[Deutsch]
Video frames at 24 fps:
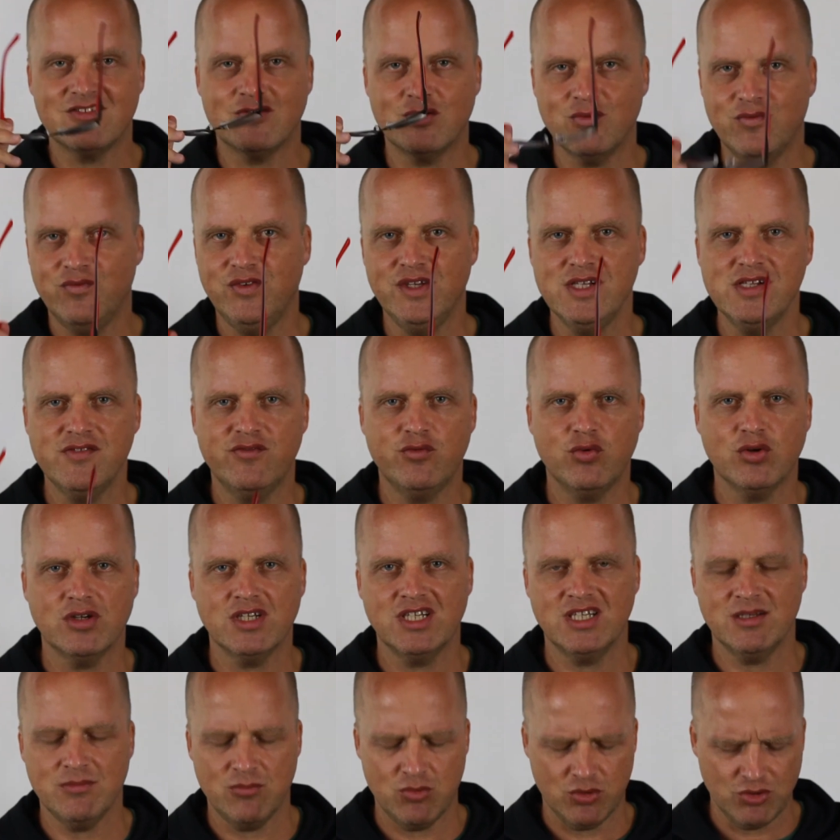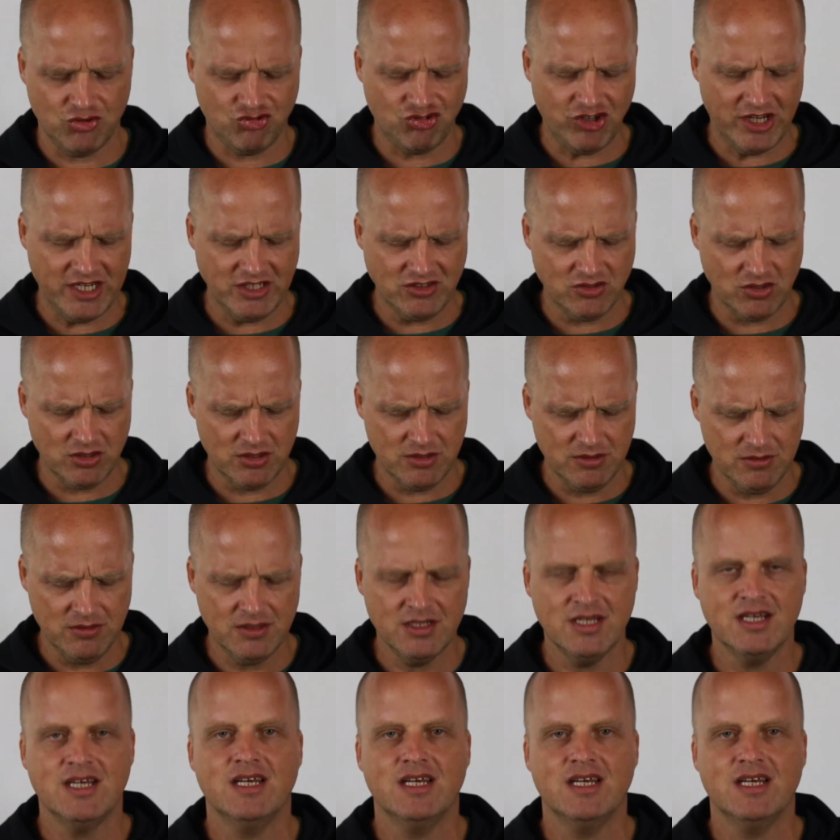zu viel vornehmen und scheitern